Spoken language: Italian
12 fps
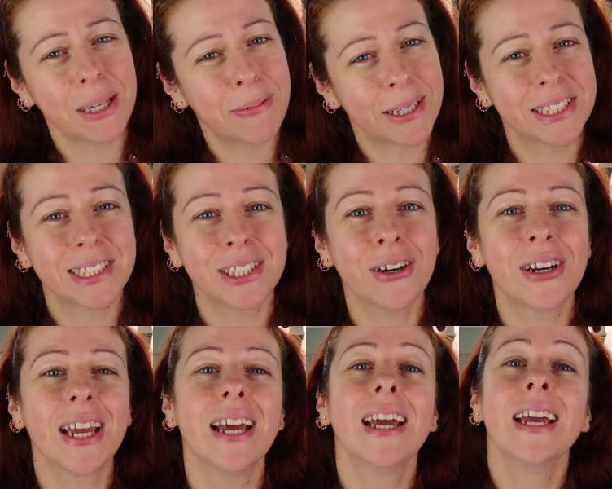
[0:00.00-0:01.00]

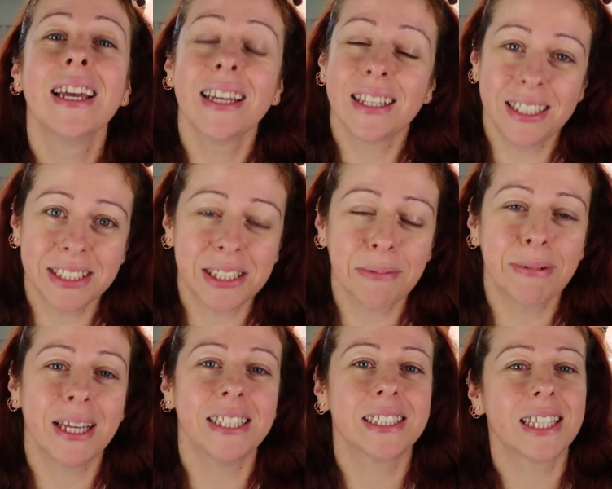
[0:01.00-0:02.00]
depressione
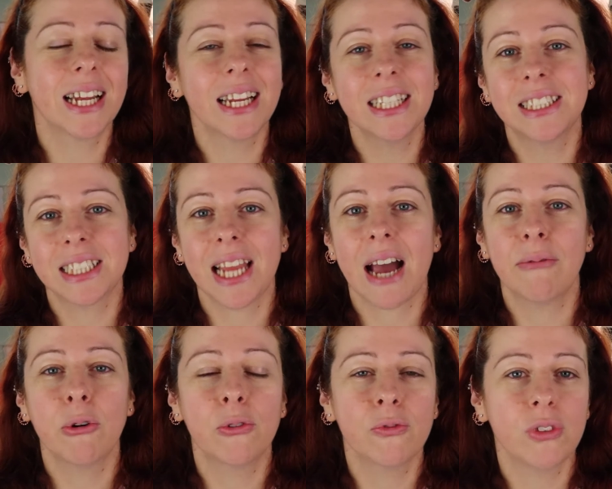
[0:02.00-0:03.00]
incipiente e
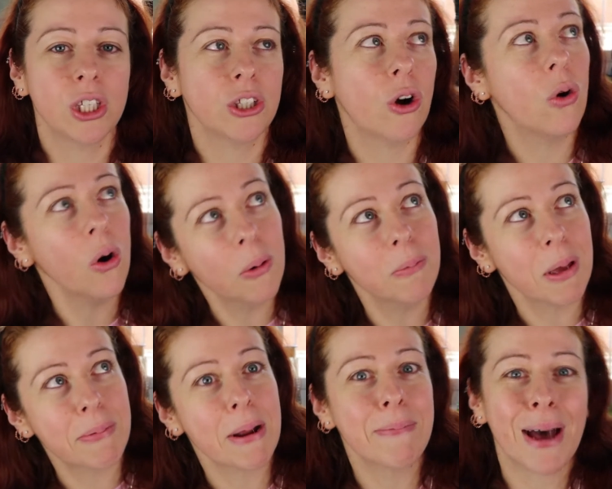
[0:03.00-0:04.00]
giriamo un video o
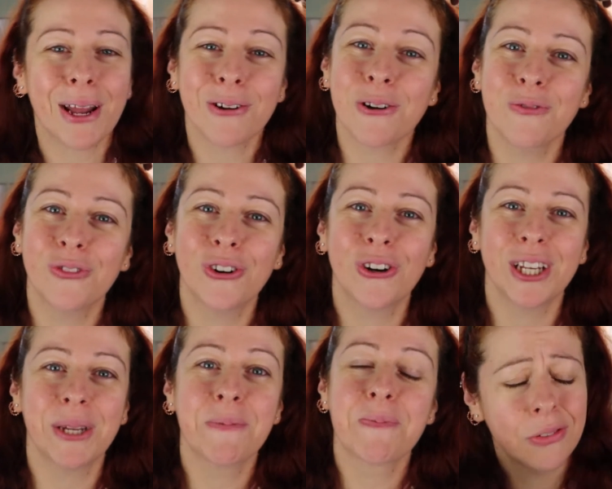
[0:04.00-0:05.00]
mi preparo con voi